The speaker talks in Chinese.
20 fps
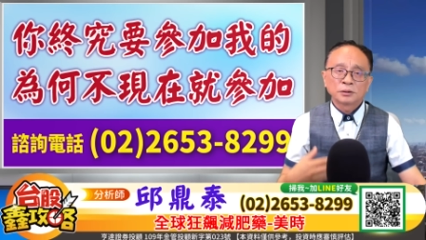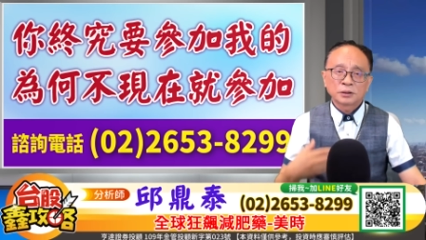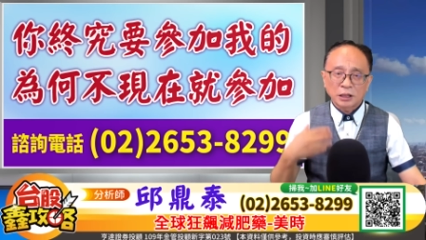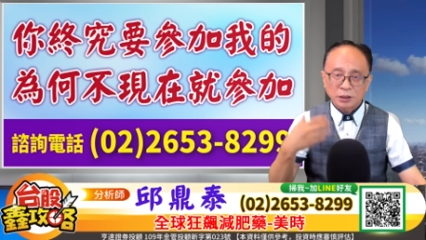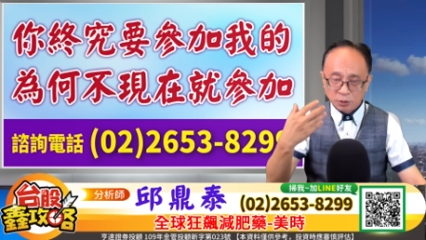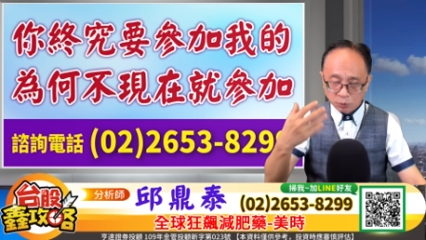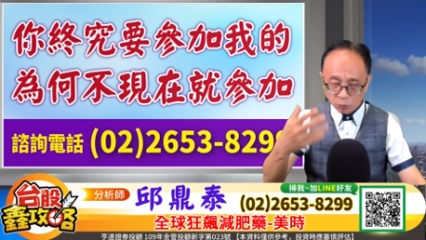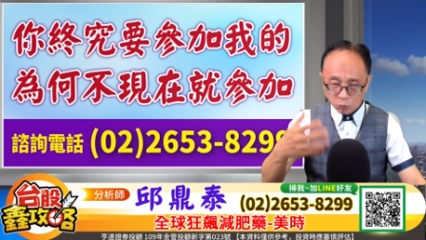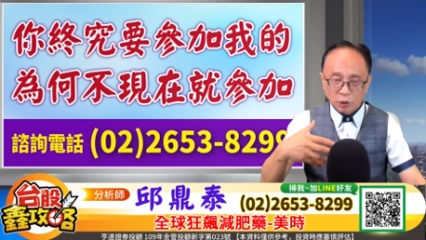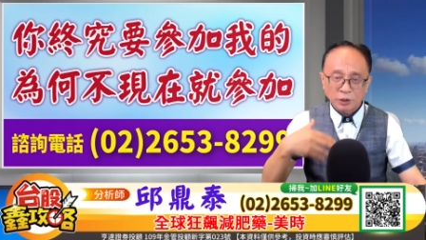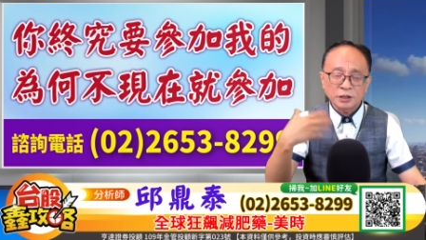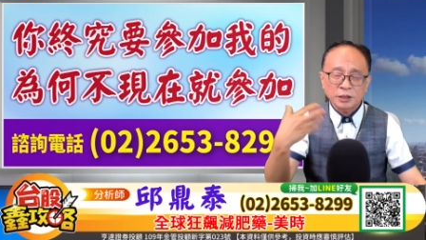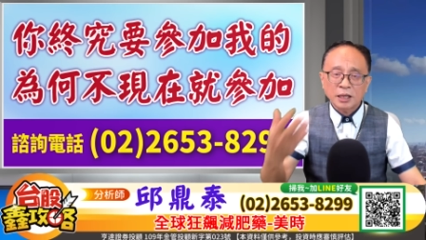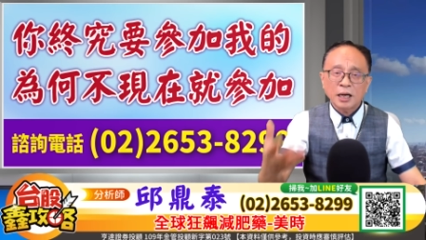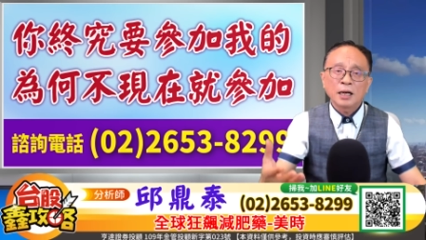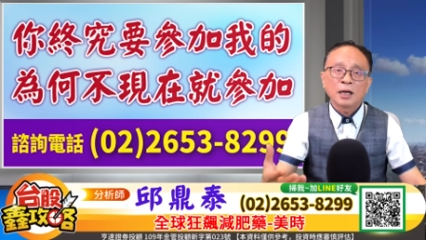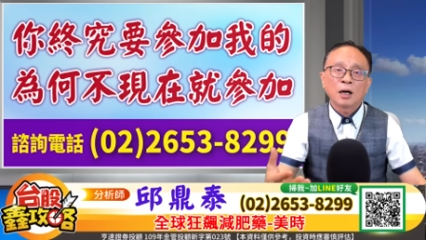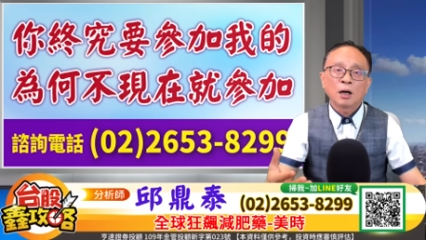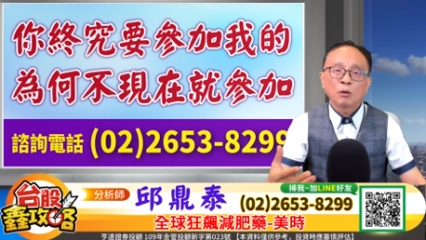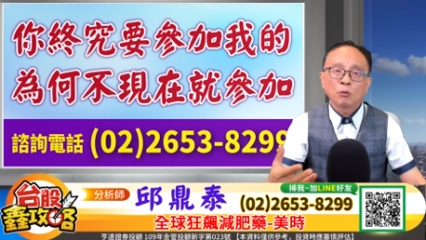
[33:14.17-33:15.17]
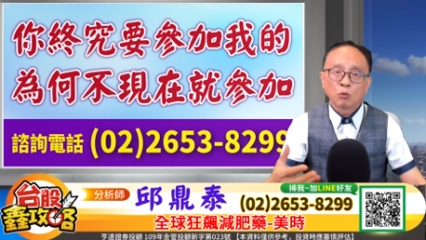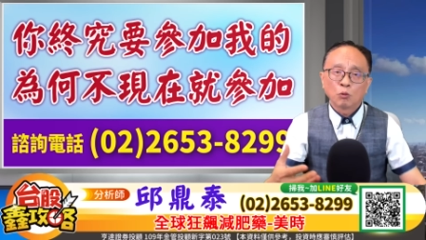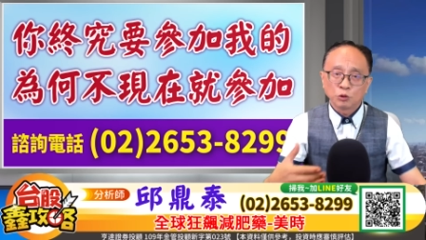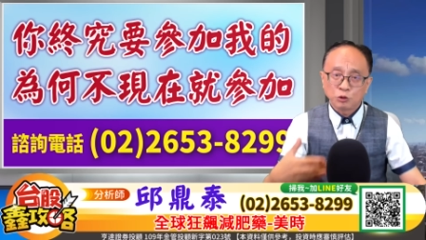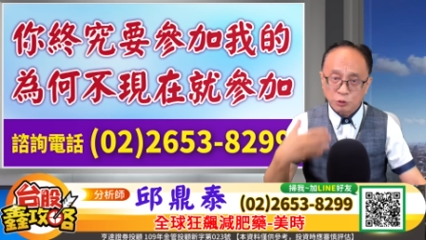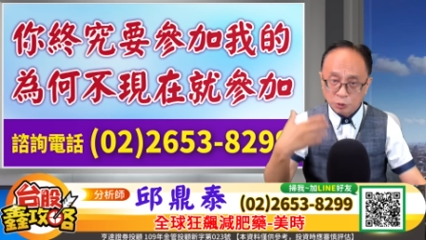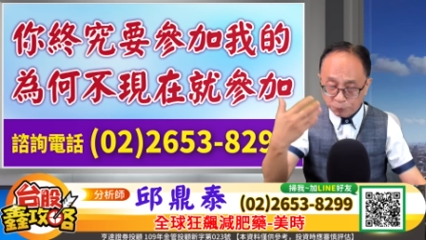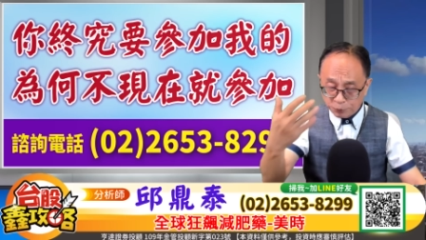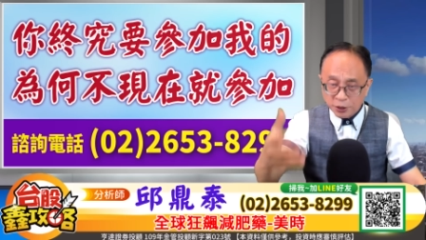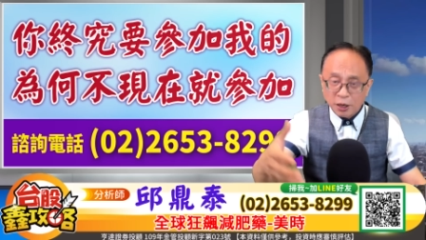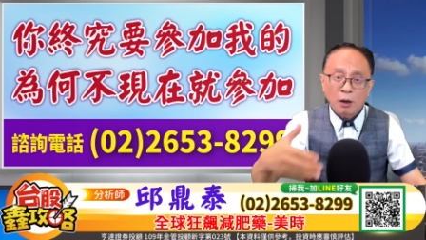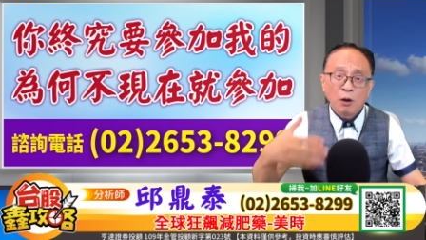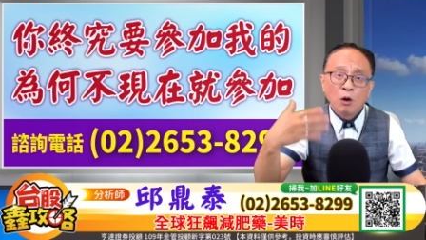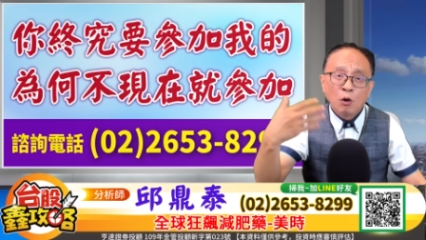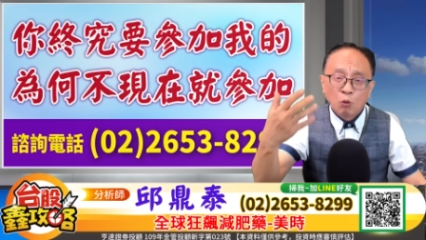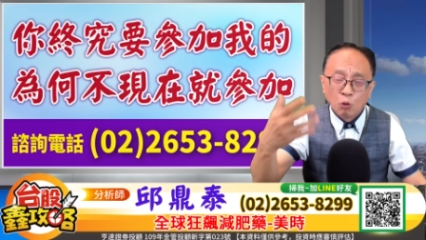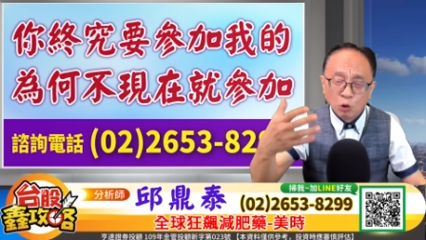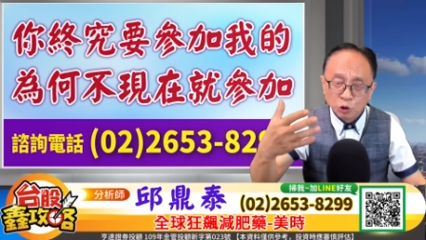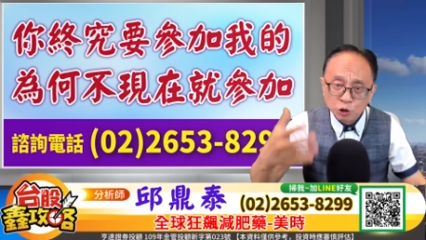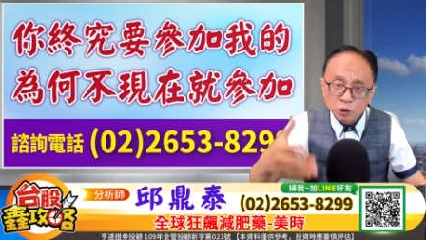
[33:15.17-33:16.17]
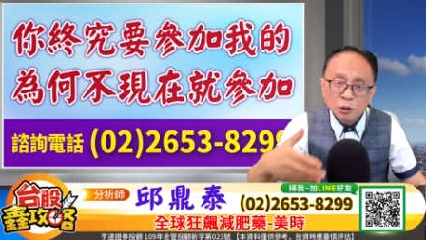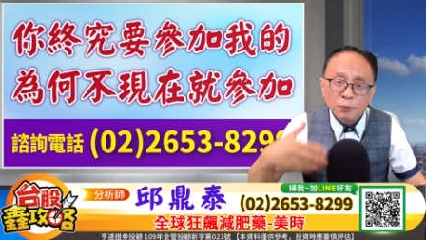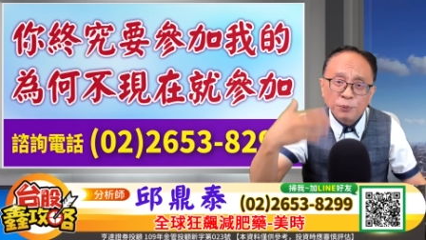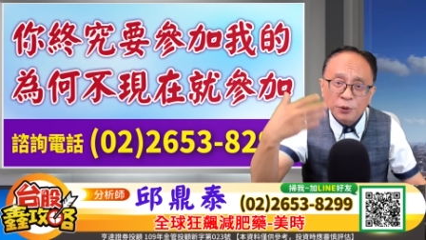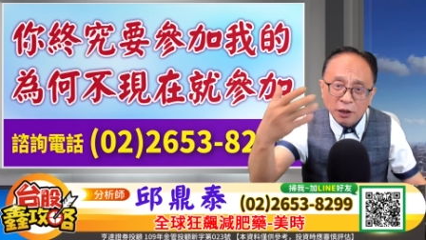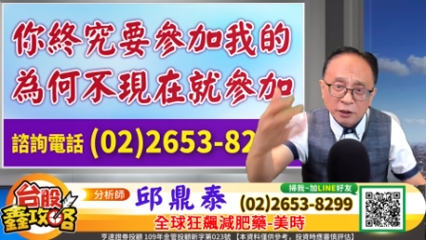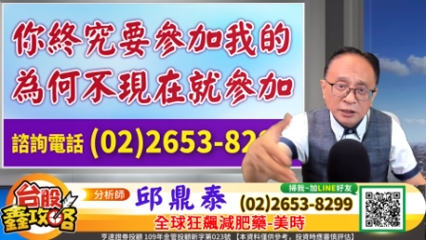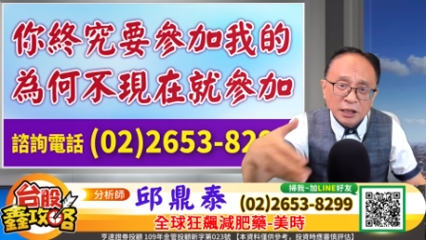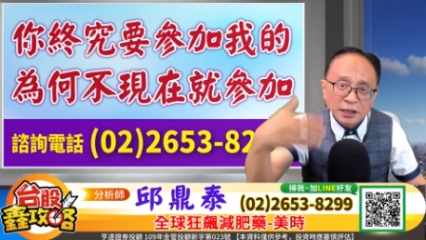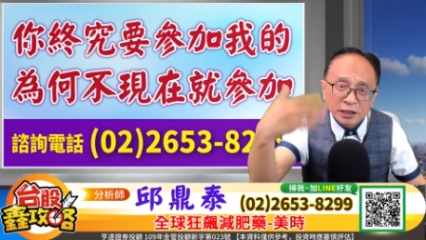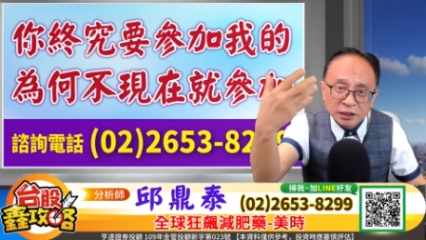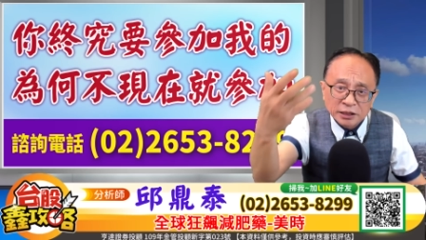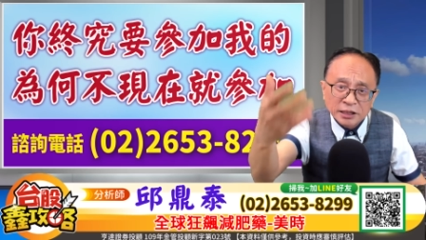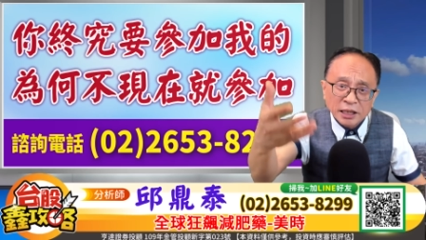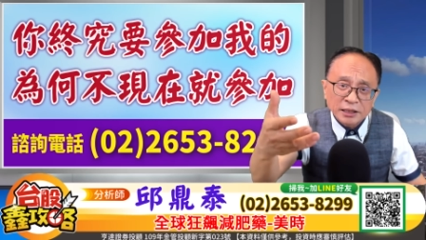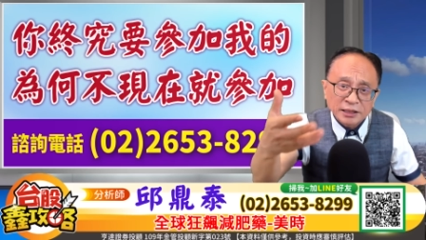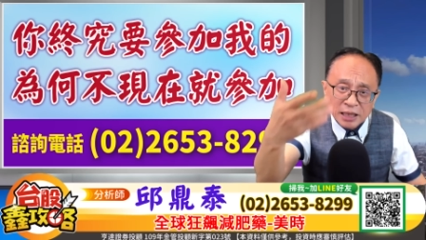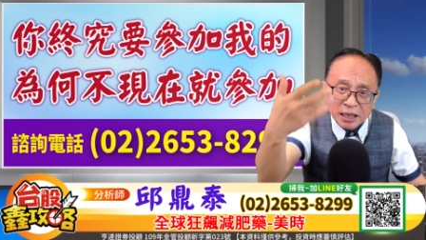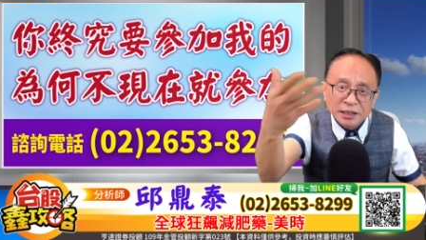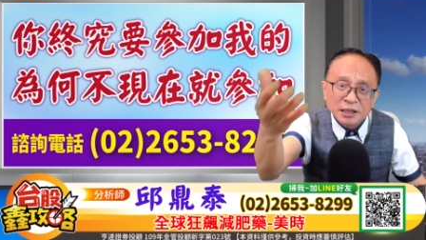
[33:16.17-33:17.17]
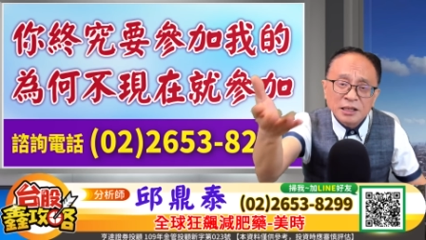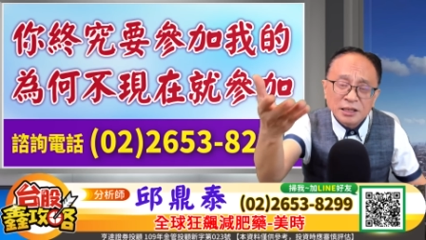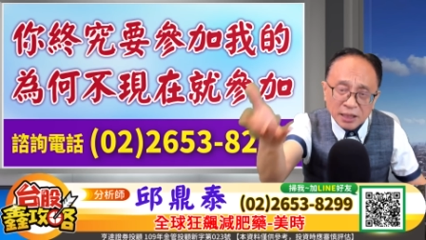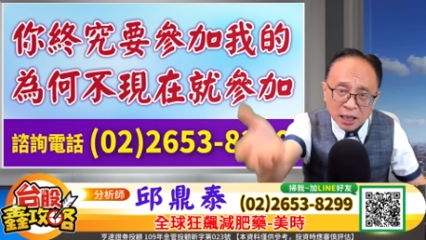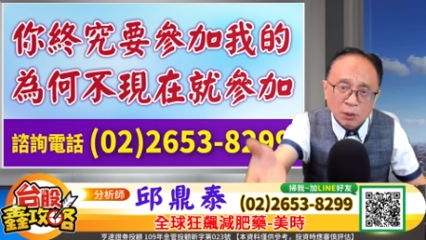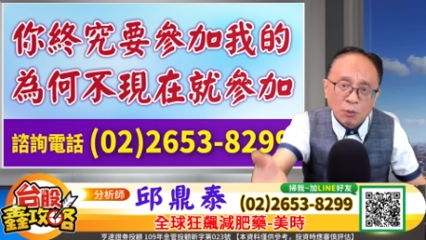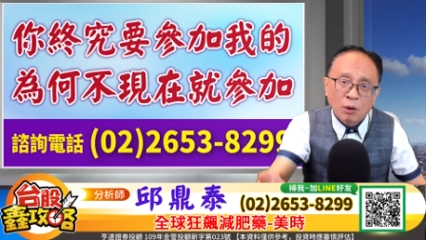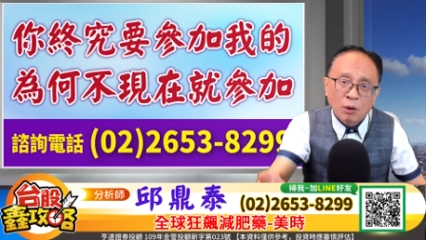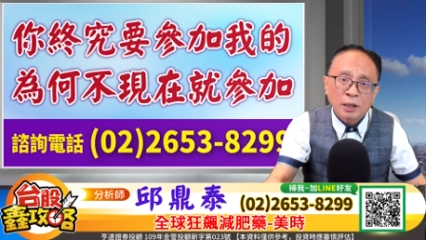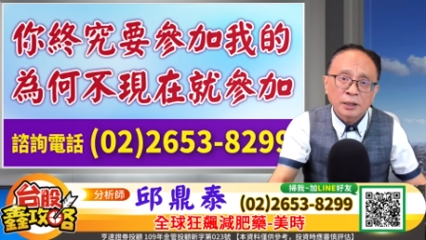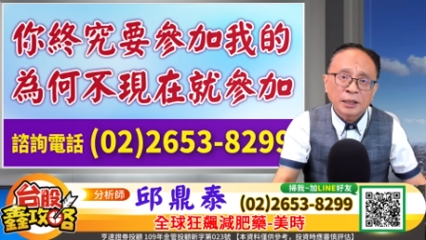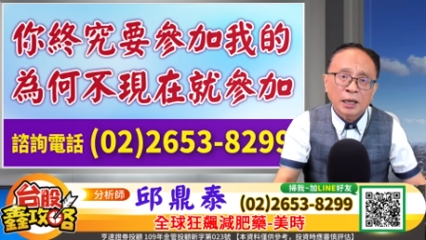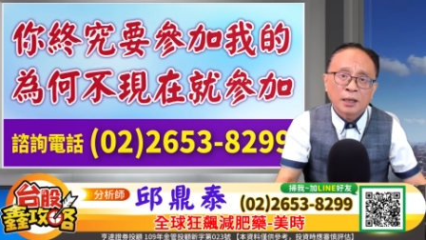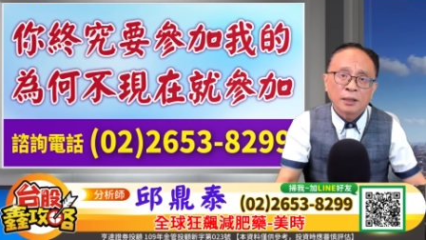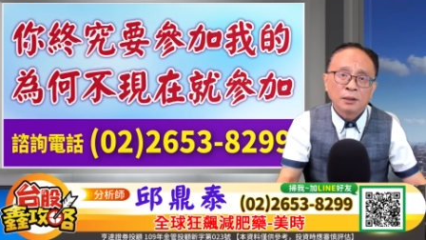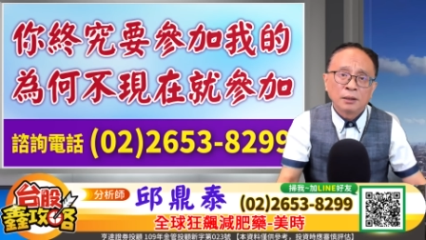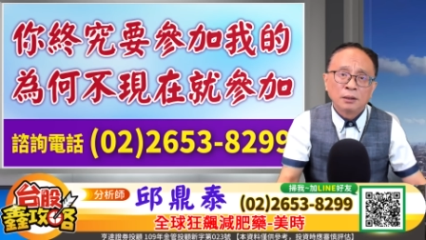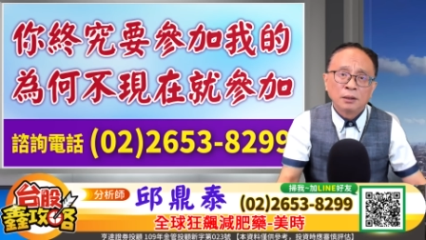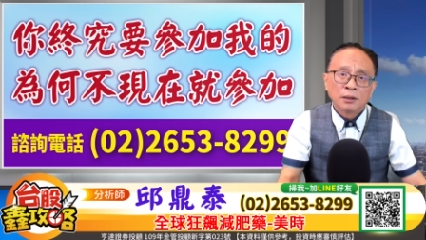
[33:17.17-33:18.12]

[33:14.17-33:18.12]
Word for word: 但是我还是看好。我就是不要，我就是不要让你在山顶上玩呐。